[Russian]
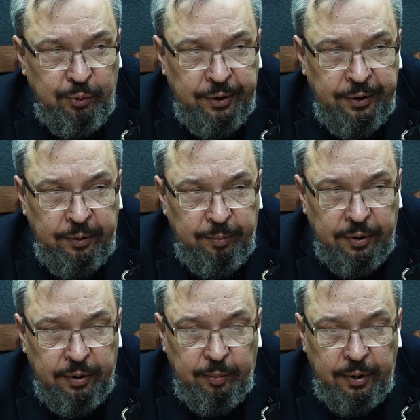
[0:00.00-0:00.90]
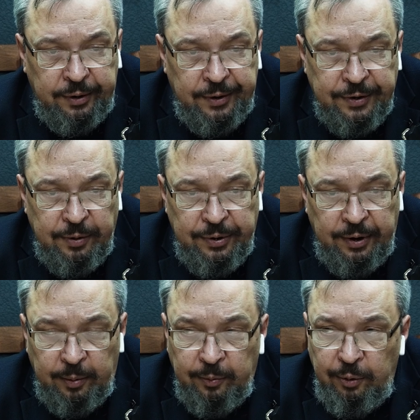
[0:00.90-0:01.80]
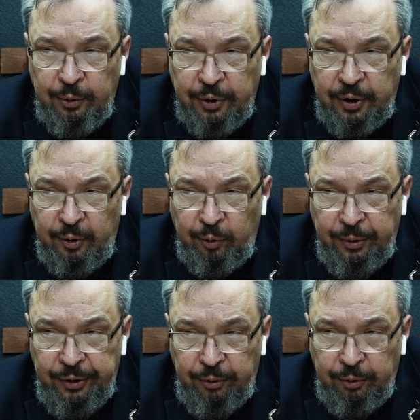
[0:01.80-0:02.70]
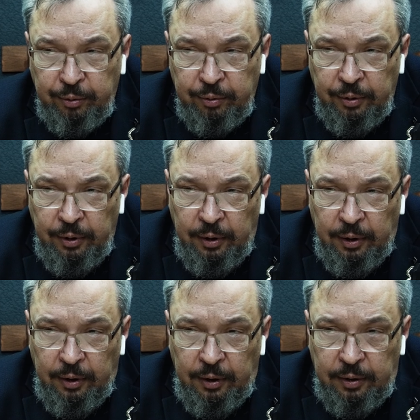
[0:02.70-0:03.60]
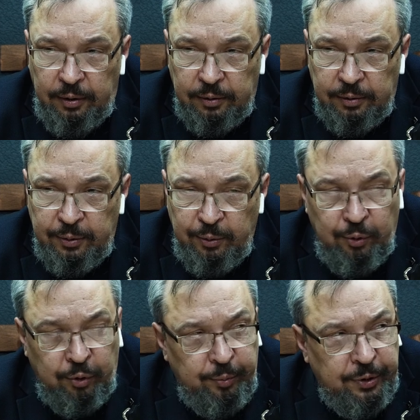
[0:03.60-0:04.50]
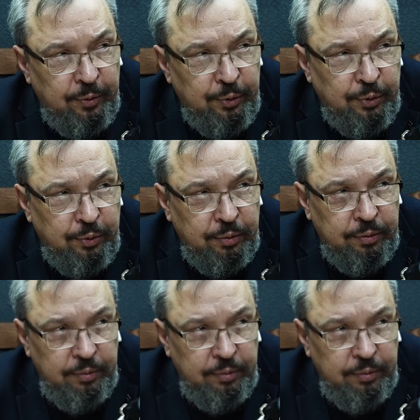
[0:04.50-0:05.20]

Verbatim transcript: уходить по балканским странам, включая Румынию, э, с учетом того, что